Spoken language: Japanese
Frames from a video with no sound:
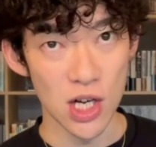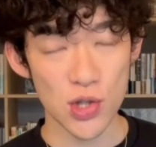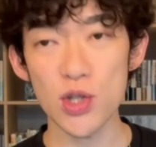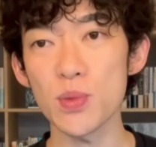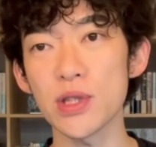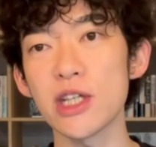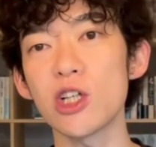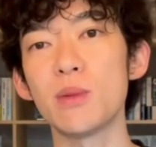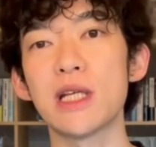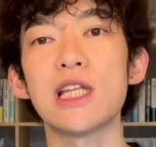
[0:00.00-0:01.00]
そういう問題と
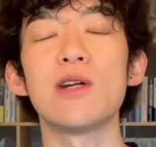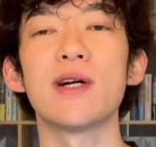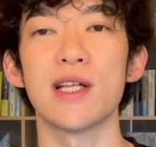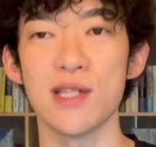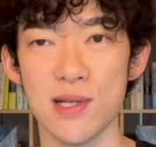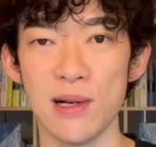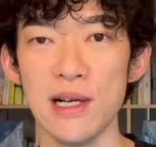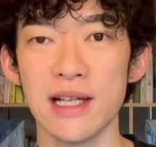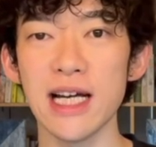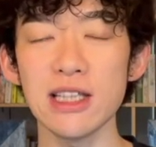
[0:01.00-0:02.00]
かも出てるわけですよ。
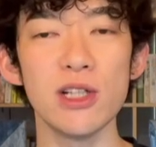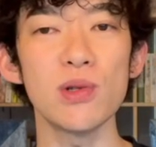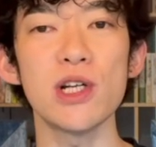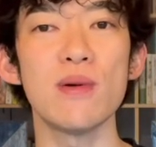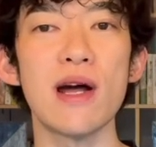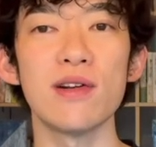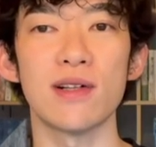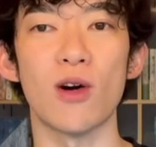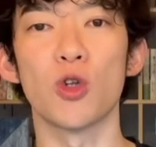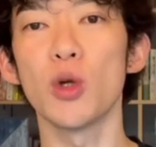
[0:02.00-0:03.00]
で、あとはよく言われるの
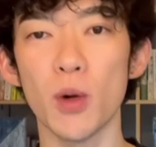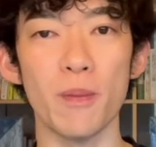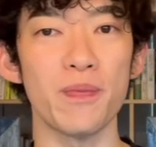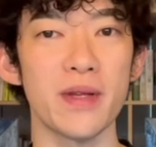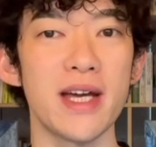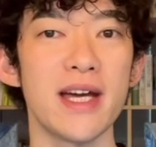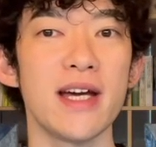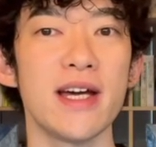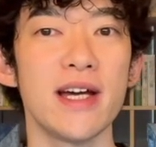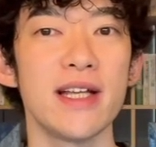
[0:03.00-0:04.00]
が子供。
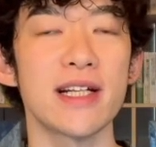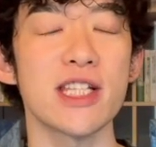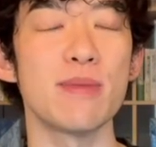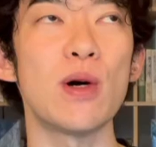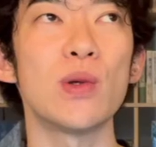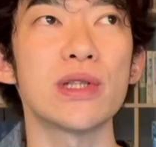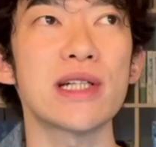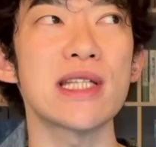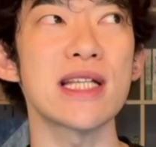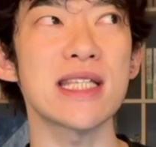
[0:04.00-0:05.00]
えー、なんかスマホをた
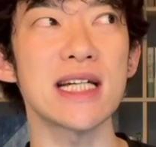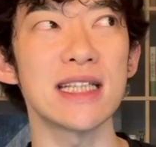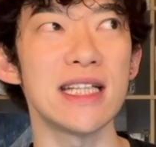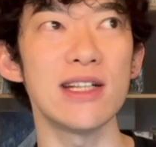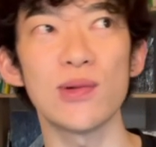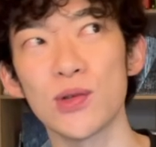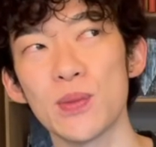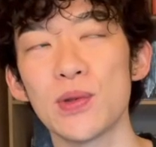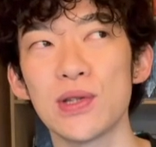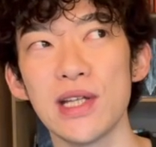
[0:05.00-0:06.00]
くさん使っている子
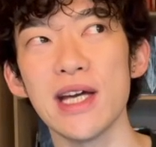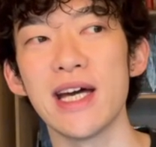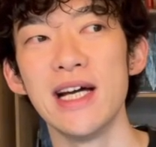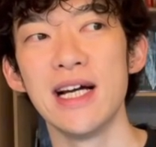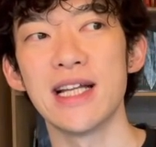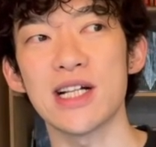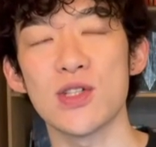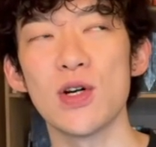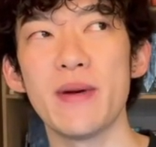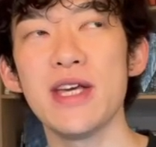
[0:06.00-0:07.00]
供って、なんか
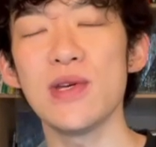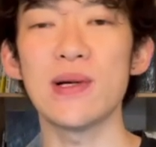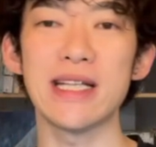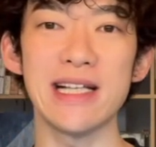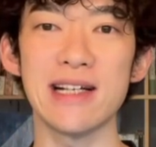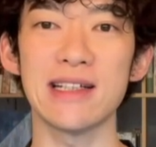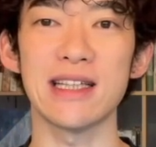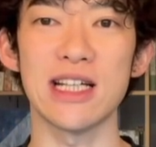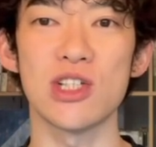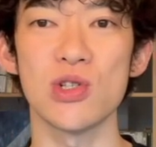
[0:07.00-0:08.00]
すごい勉強ができなくなっ
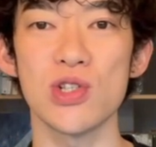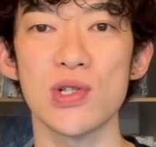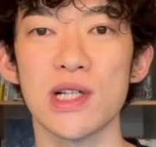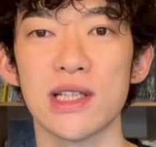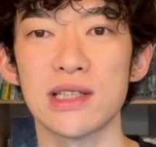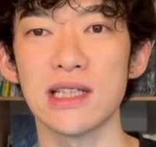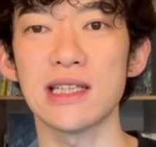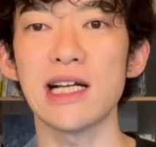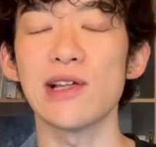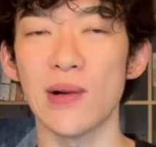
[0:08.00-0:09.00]
たり、集中力がなく
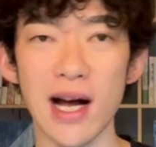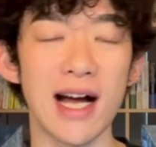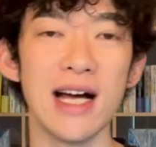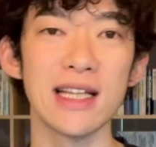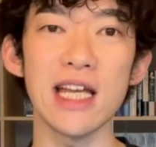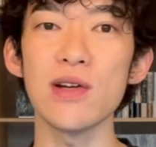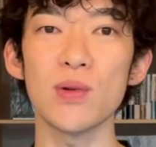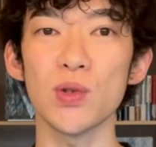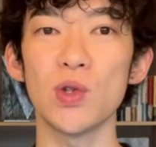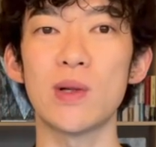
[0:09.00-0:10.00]
なったりとか、っていう
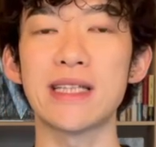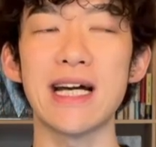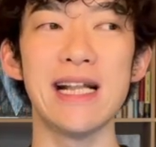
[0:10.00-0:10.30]
ことを話題